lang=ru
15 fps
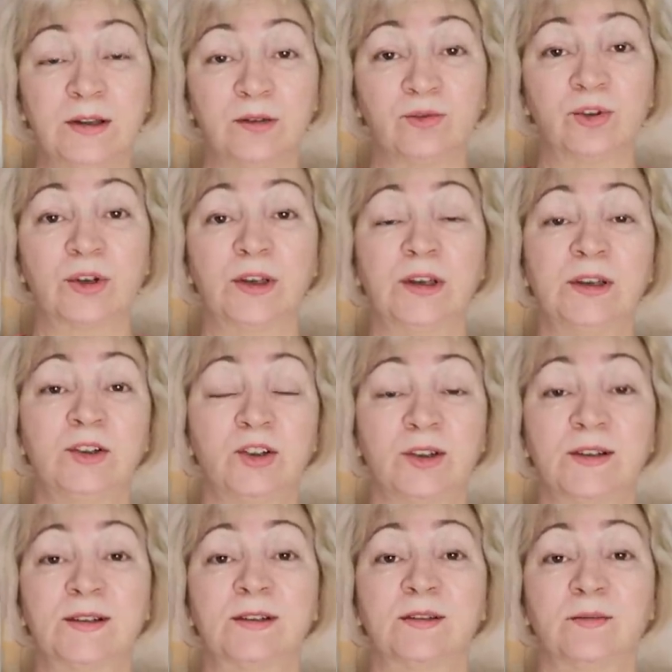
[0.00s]
девушка, я
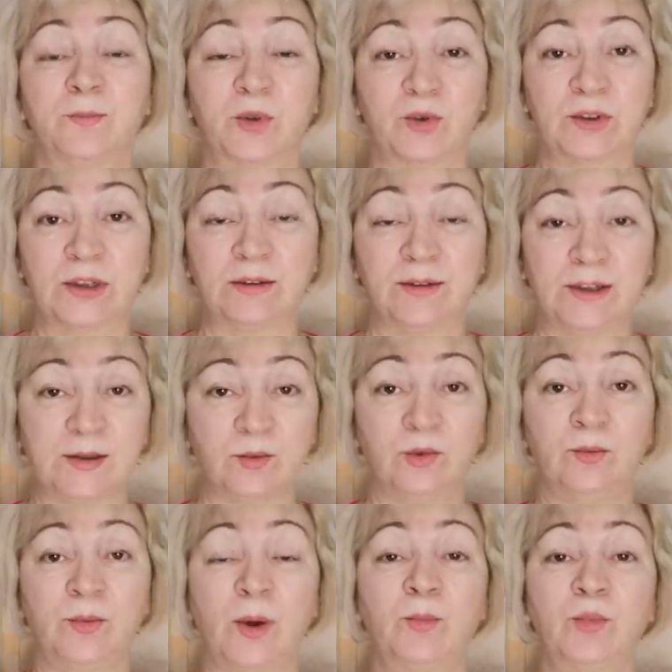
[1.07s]
сейчас просто возьму
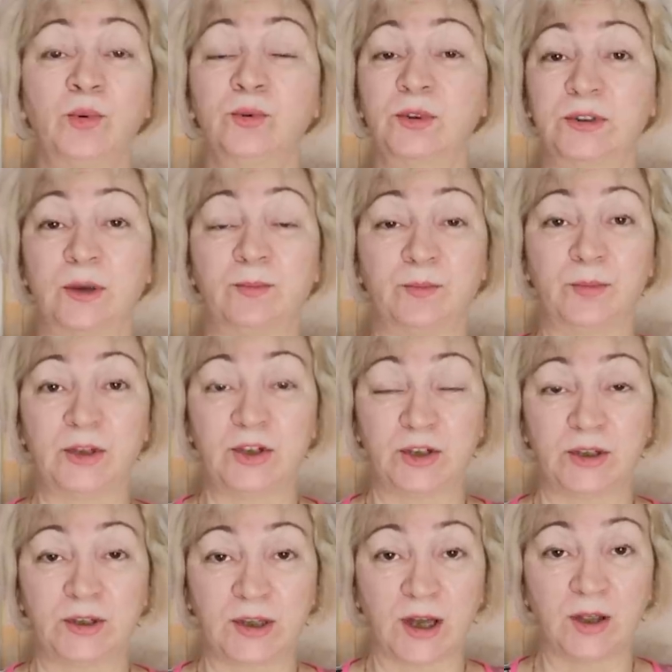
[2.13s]
по пунктам,
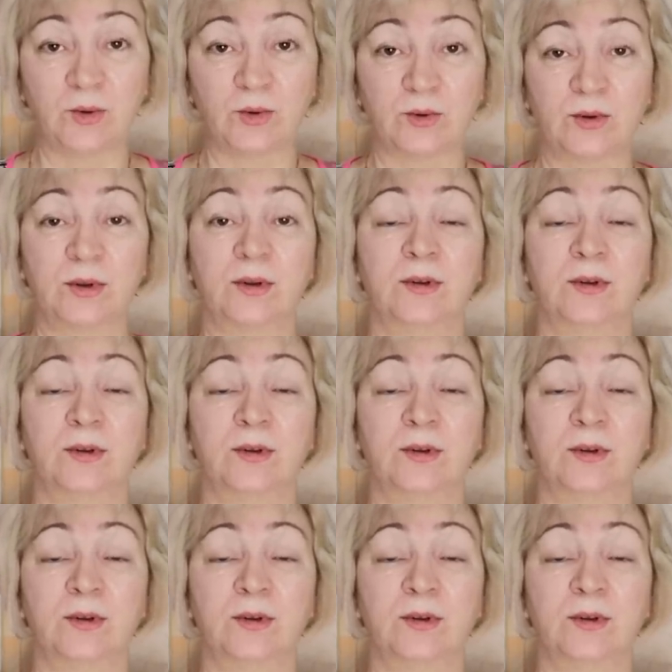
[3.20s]
посчитаю,